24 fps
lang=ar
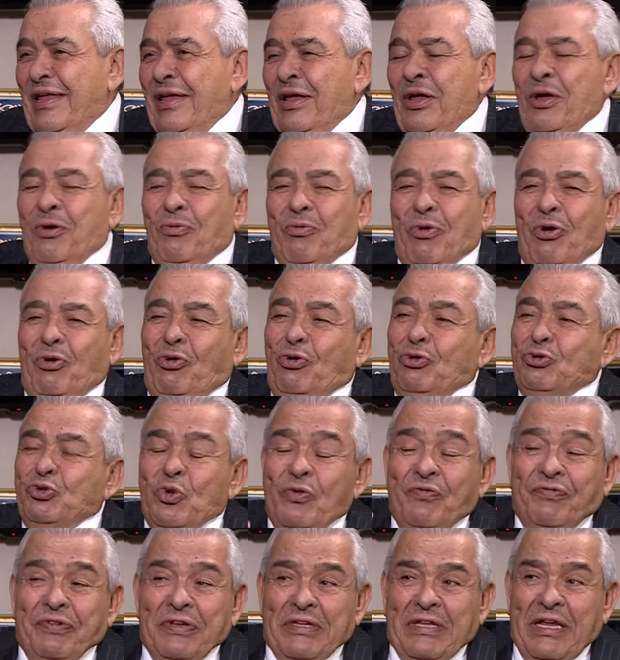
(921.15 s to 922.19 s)
نعم. والحصن
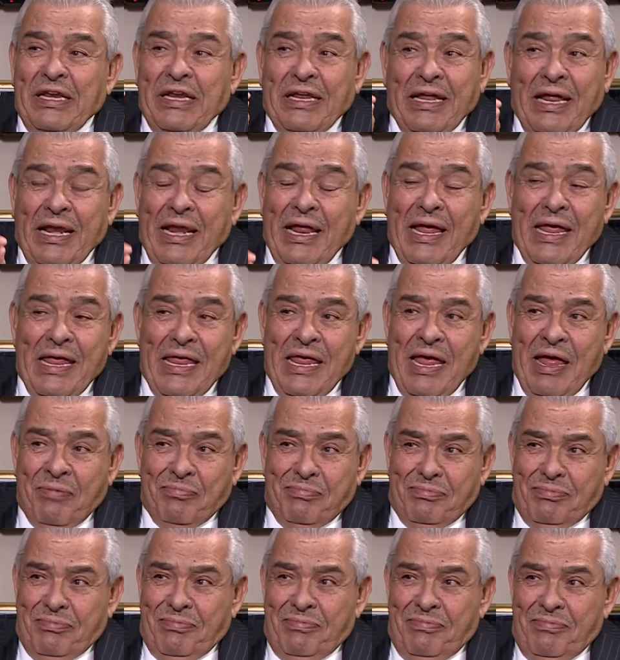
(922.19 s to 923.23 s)
في تلك الأيام
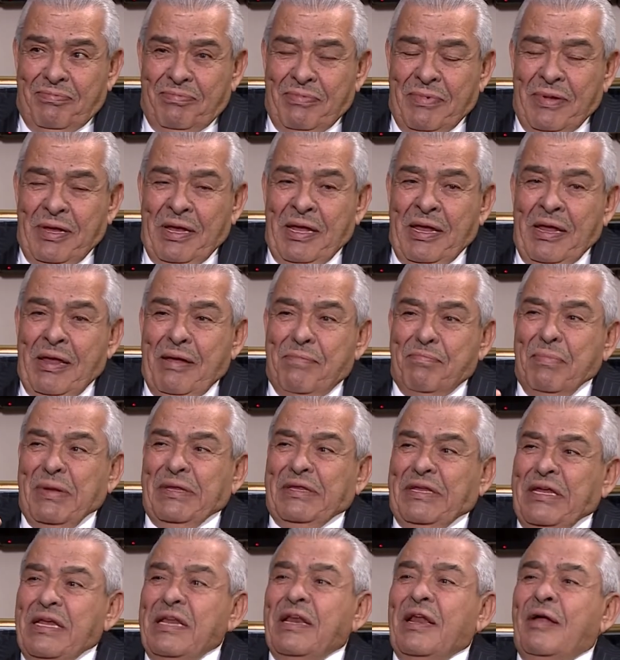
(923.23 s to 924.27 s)

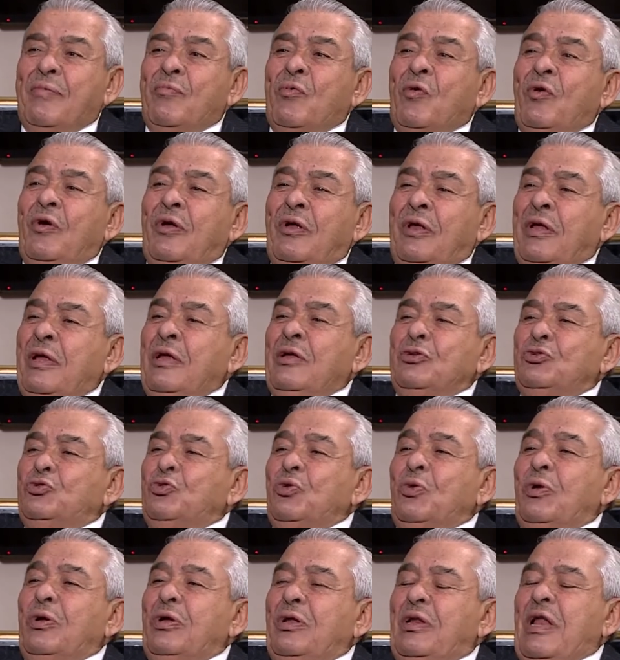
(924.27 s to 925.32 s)
مدينة
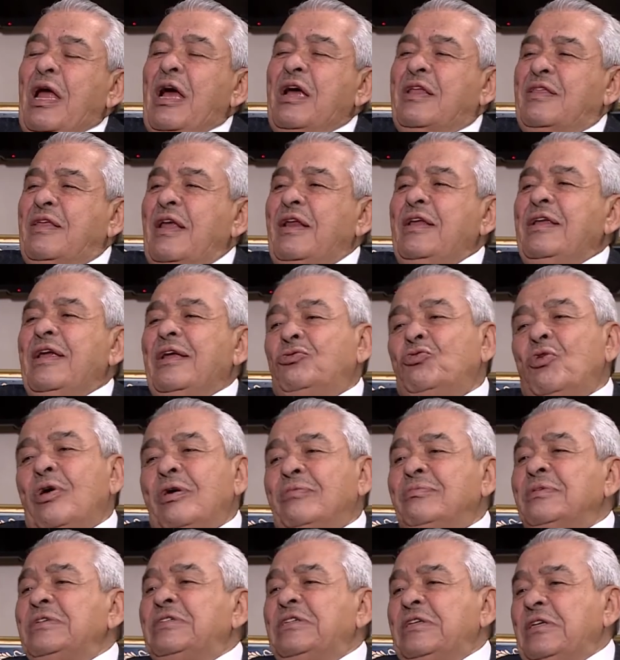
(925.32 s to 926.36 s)
الأكثريتها
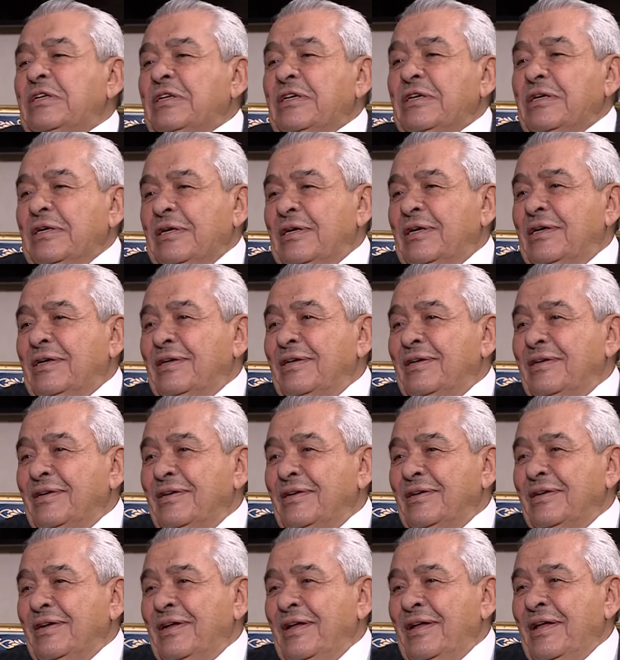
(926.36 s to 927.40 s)
مسيحية
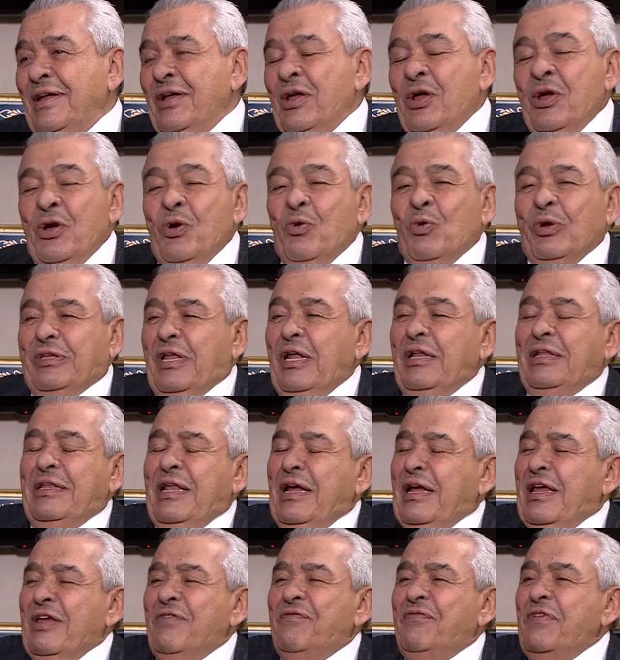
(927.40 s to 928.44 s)
نعم
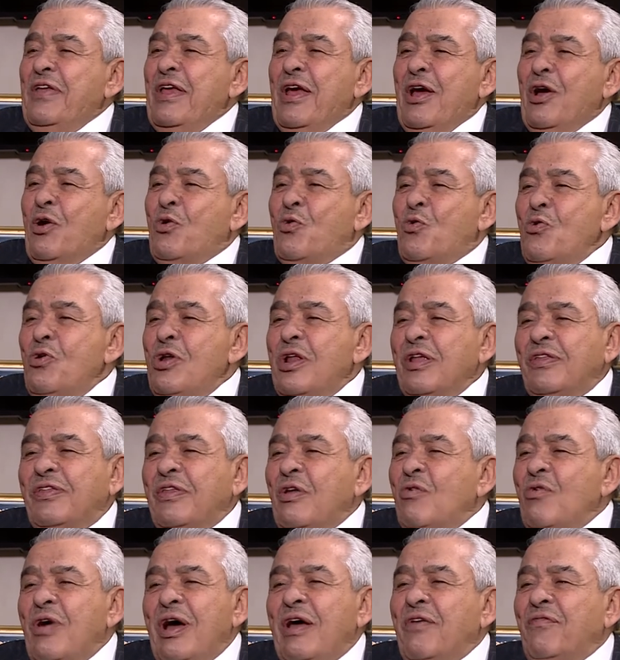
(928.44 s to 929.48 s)
وتلتقي فيها كل
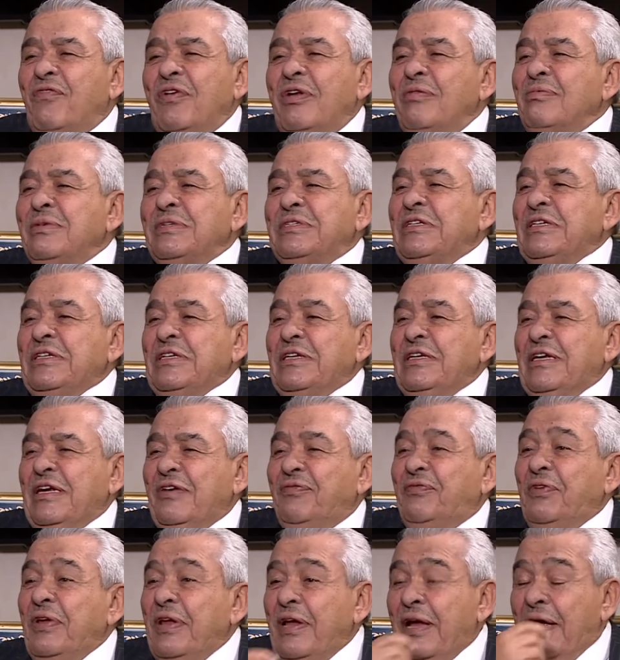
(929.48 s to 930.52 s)
الطوائف المسيحية
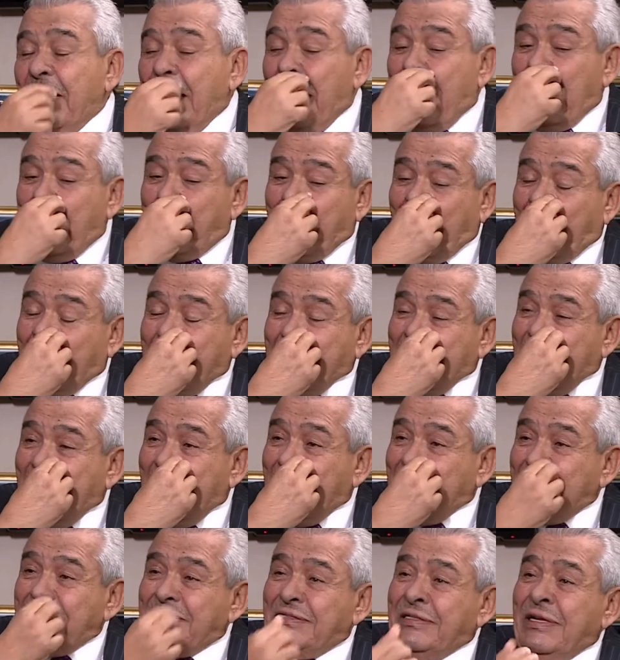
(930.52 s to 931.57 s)
فيها أربع
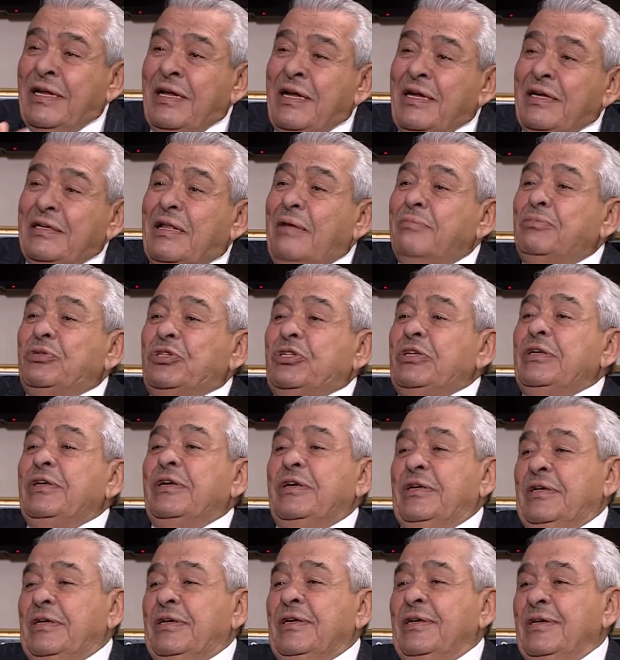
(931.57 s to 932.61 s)
مدارس
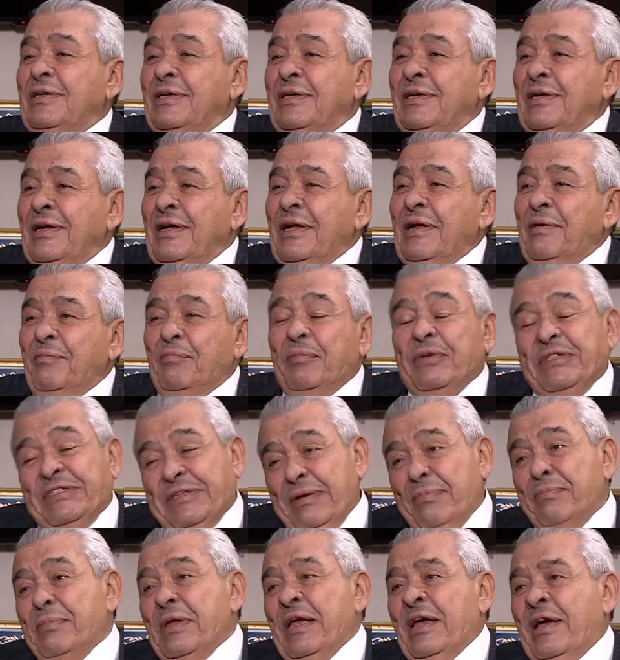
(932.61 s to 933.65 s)
تبشيرية نعم
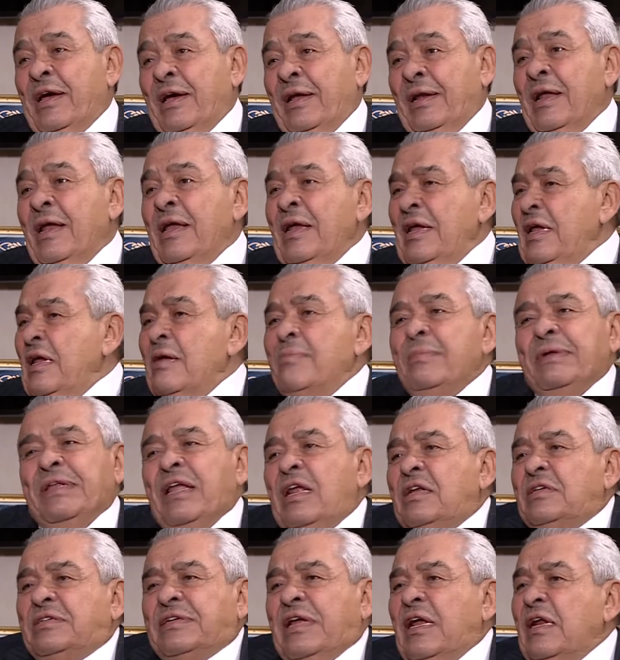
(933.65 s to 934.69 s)
بنسميها احنا نعم. هي
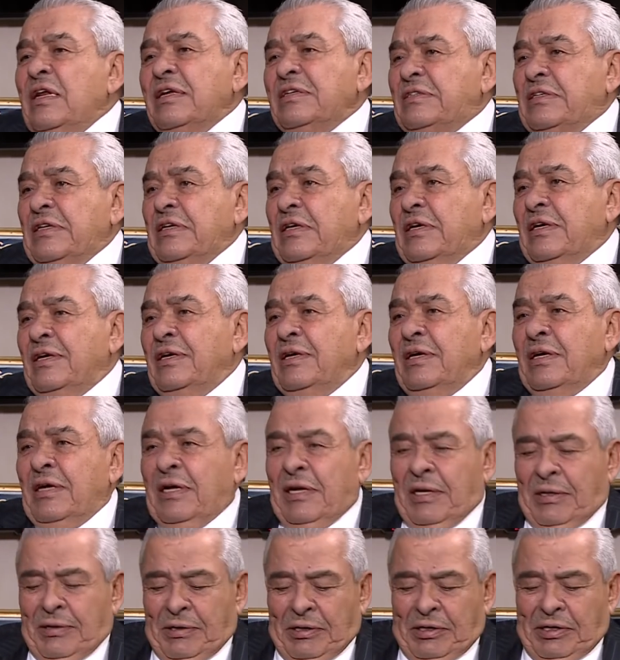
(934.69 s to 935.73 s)
مدارس كنسية نعم
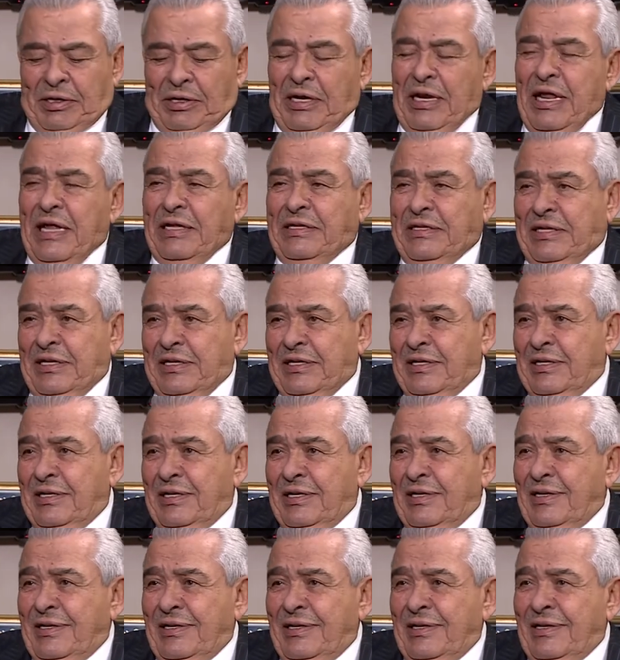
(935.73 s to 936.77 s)
نعم اللاتين
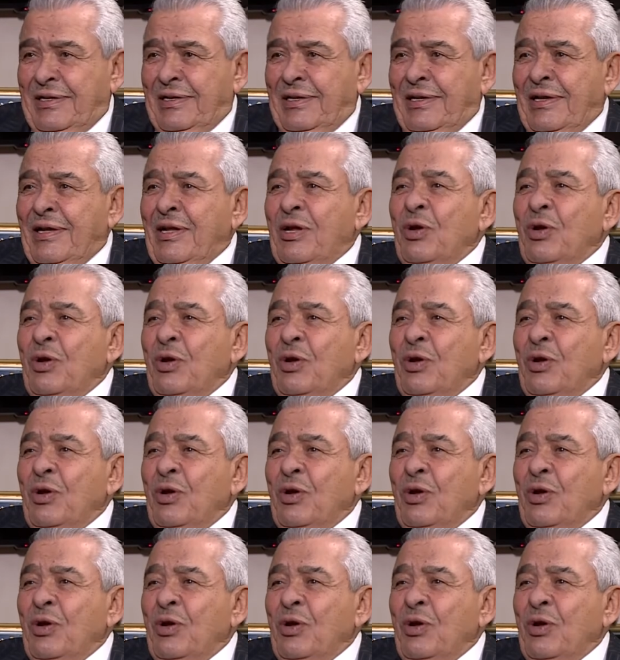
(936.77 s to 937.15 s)
نعم.